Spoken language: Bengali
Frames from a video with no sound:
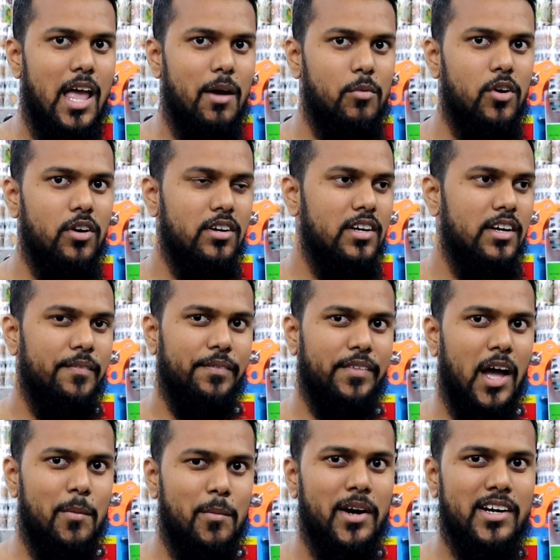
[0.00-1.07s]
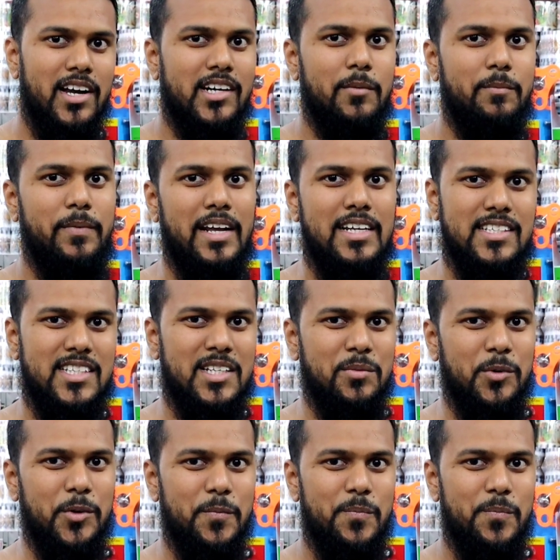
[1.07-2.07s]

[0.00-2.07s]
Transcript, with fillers: এবং ধামাকা একটা প্রাইস দেব